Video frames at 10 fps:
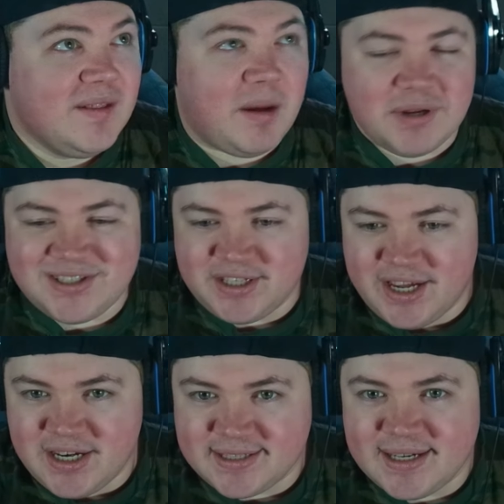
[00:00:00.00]
Da passiert ja
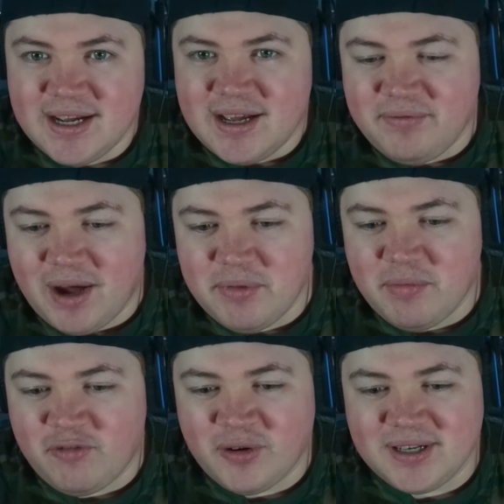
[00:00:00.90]
eh nichts. Wir haben
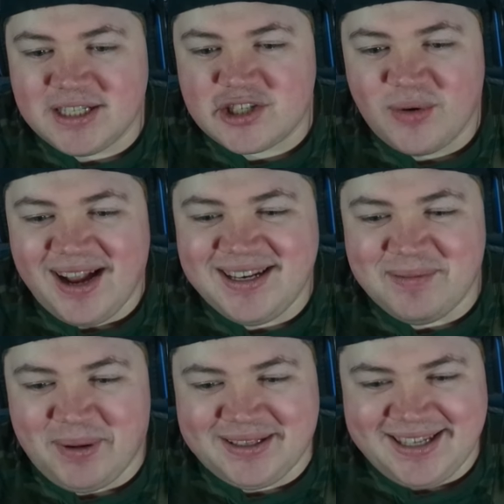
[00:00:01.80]
immer früher die Zunge an der
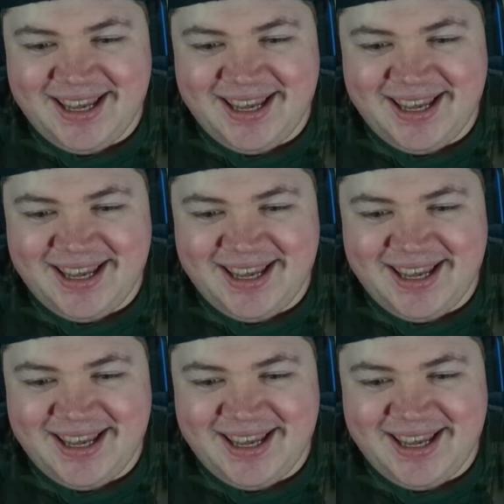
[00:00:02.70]
Batterie